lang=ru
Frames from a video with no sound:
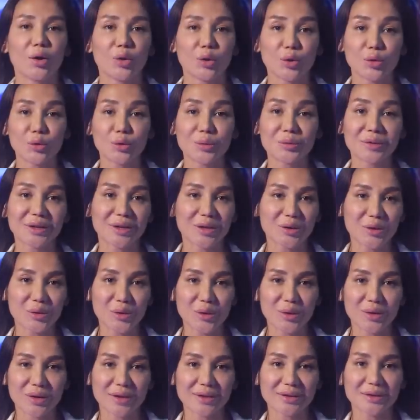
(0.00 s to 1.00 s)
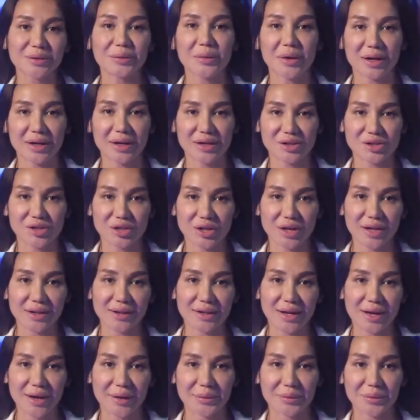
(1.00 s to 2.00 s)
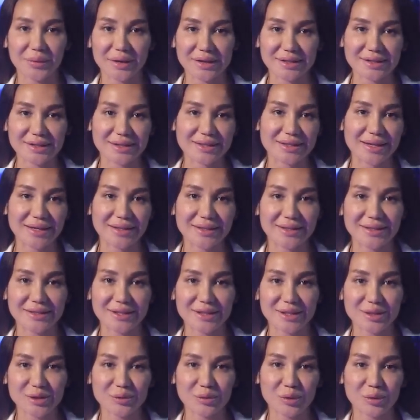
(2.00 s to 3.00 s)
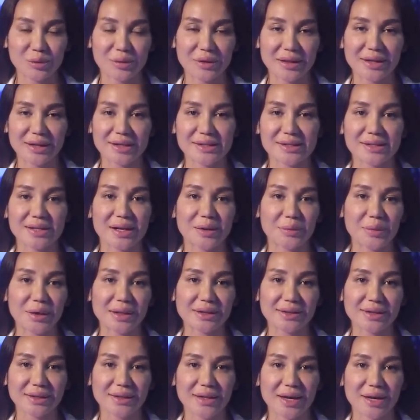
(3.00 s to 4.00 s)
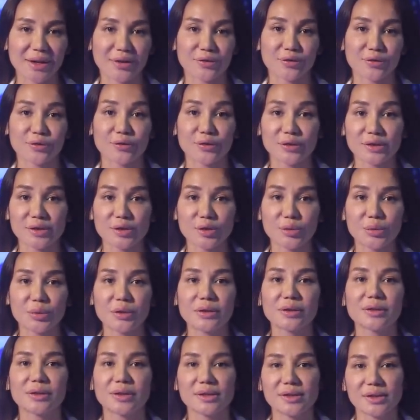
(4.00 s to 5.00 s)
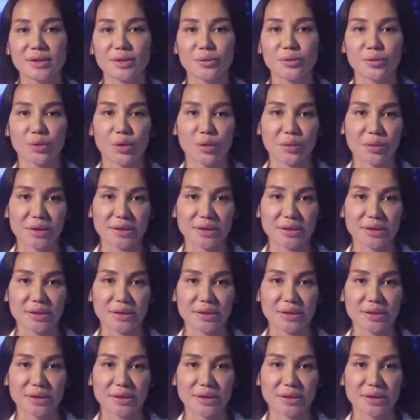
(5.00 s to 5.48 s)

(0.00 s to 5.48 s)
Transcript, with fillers: Умный город Махачкала. Мэр столицы республики Салман Дадаев выступил на седьмом